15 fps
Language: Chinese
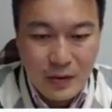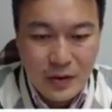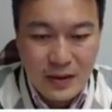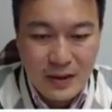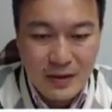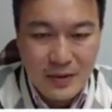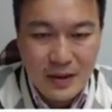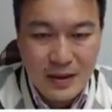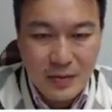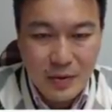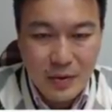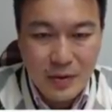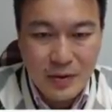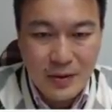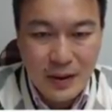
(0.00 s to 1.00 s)
我细长比差
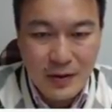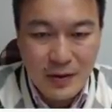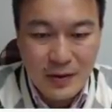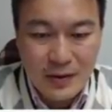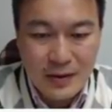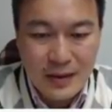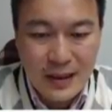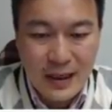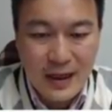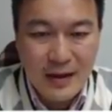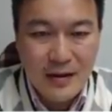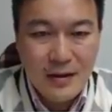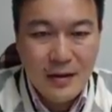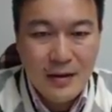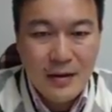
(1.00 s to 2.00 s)
不多的情况之
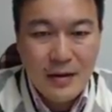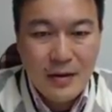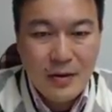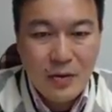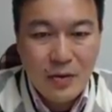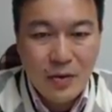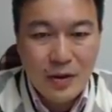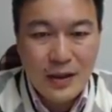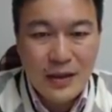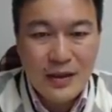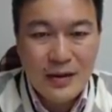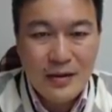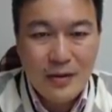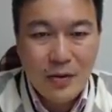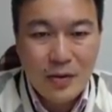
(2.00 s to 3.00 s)
下，我
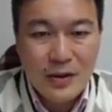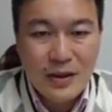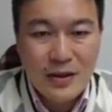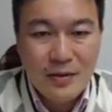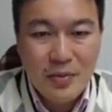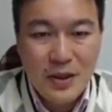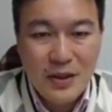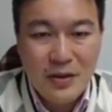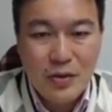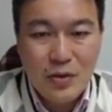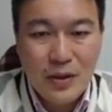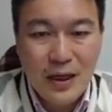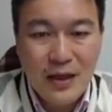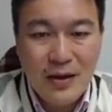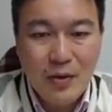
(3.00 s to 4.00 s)
呢，我这个 P
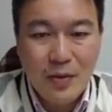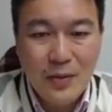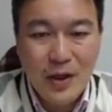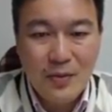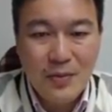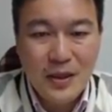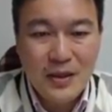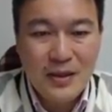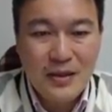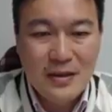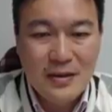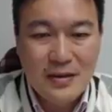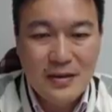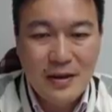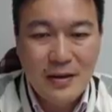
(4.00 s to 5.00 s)
处也我没有偏
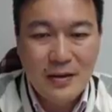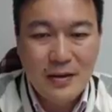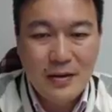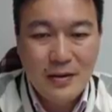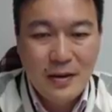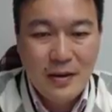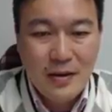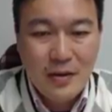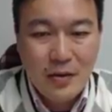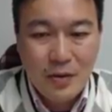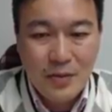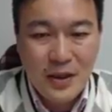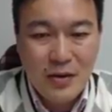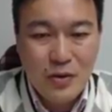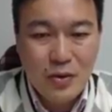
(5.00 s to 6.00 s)
心的时候，
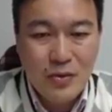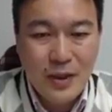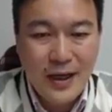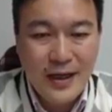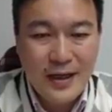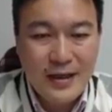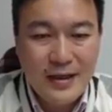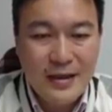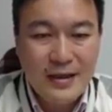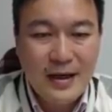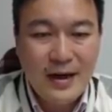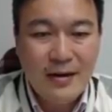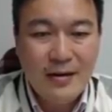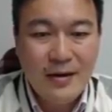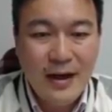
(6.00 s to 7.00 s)
我 P 处也可以
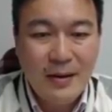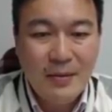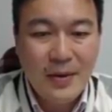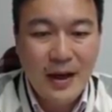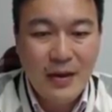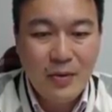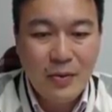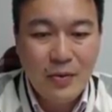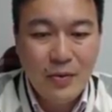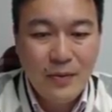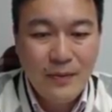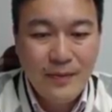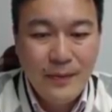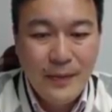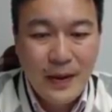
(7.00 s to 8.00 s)
到两百五，
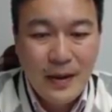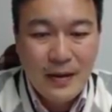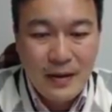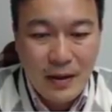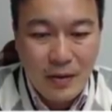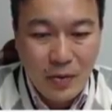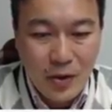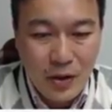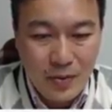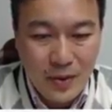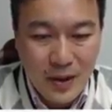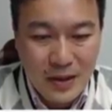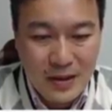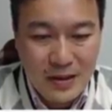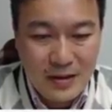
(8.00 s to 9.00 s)
那我有
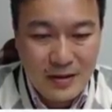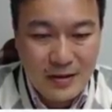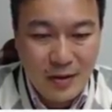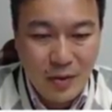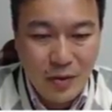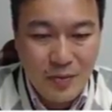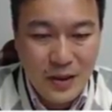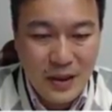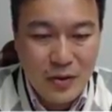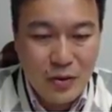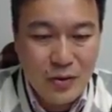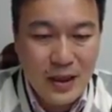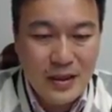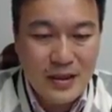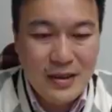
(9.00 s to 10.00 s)
偏心的时候，我 P
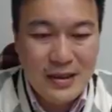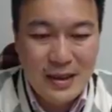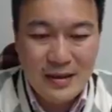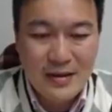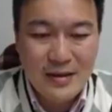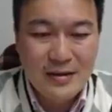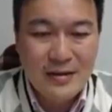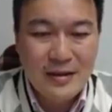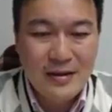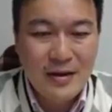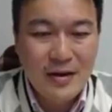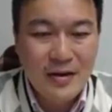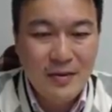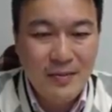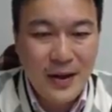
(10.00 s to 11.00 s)
处也假设只能
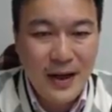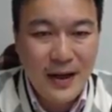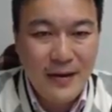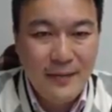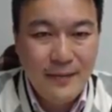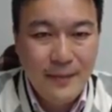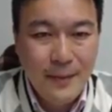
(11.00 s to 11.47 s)
到一百。